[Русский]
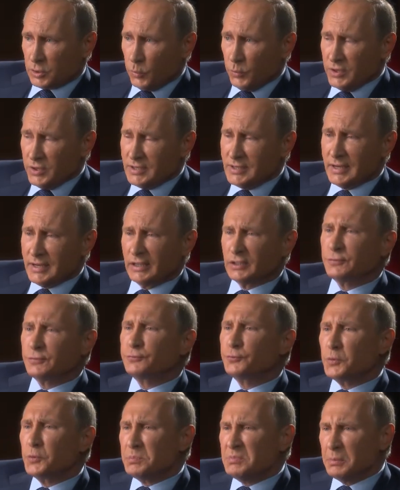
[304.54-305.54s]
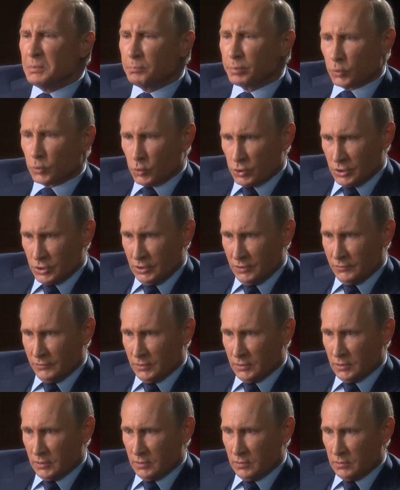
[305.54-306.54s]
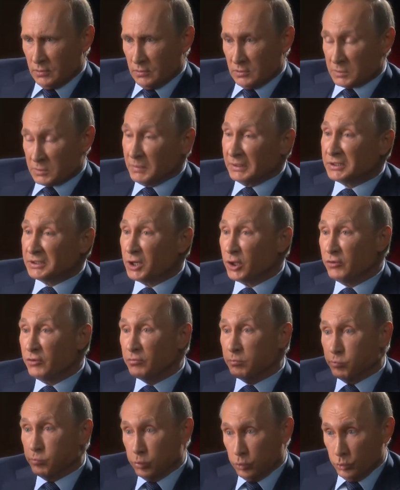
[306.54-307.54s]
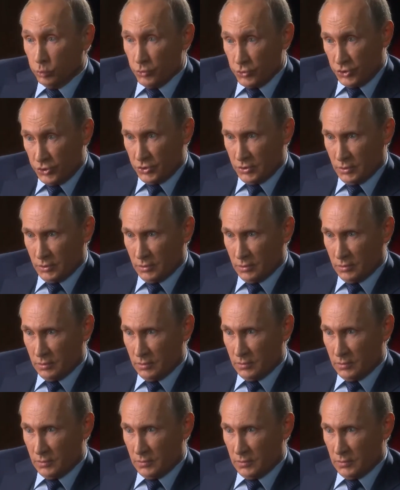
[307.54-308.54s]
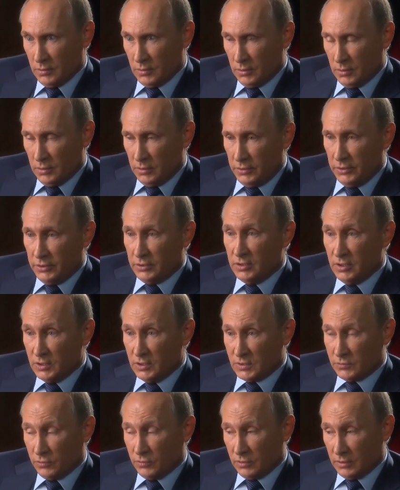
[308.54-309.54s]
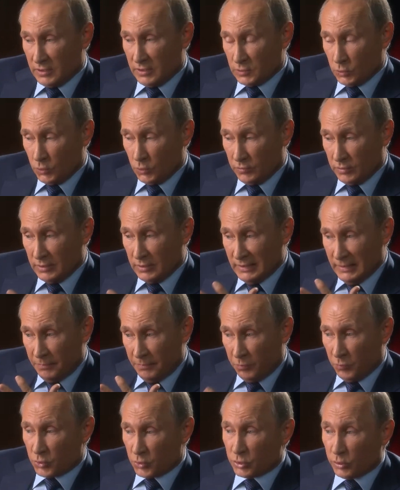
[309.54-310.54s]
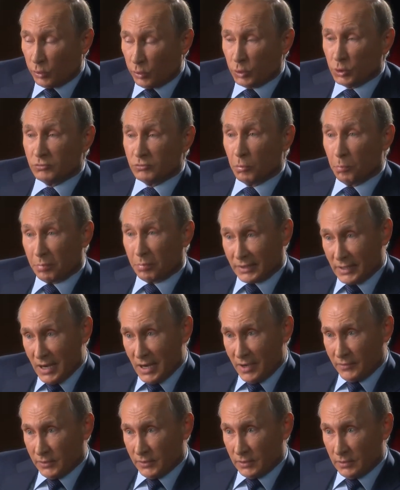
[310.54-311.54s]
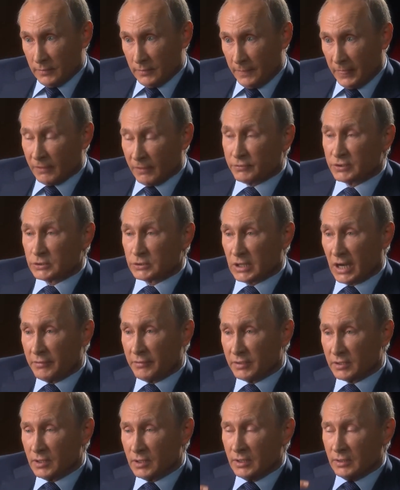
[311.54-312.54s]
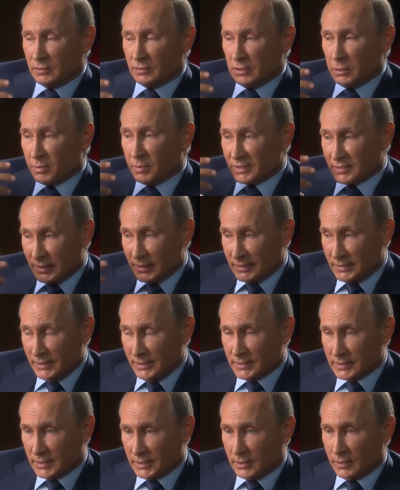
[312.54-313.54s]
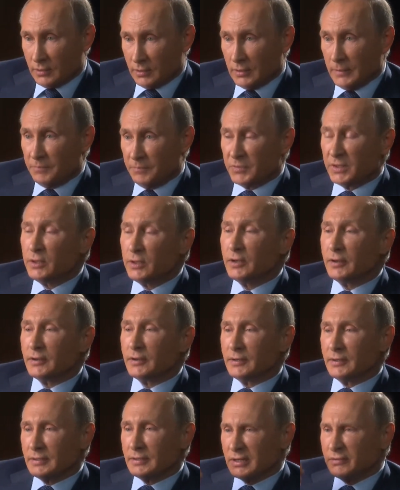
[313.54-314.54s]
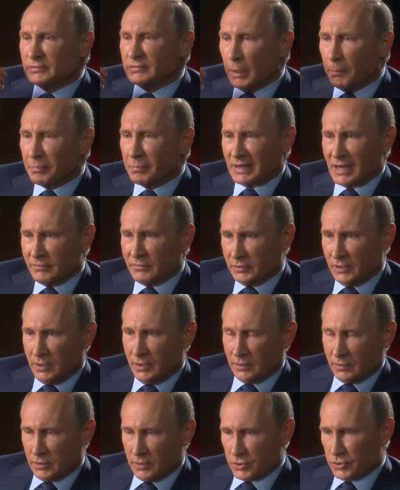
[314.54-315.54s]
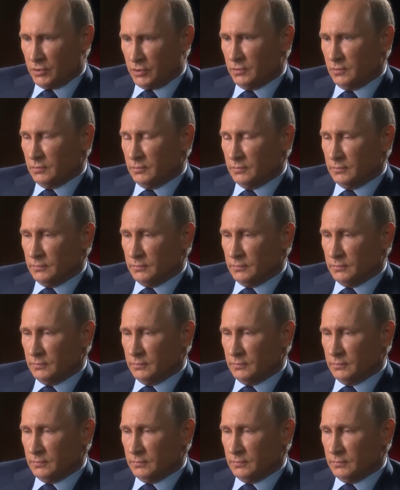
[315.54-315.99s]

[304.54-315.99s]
уйти от фобии прошлого, смотреть в будущее и, действуя на основе международного права, выстраивать добрососедские и равноправные отношения.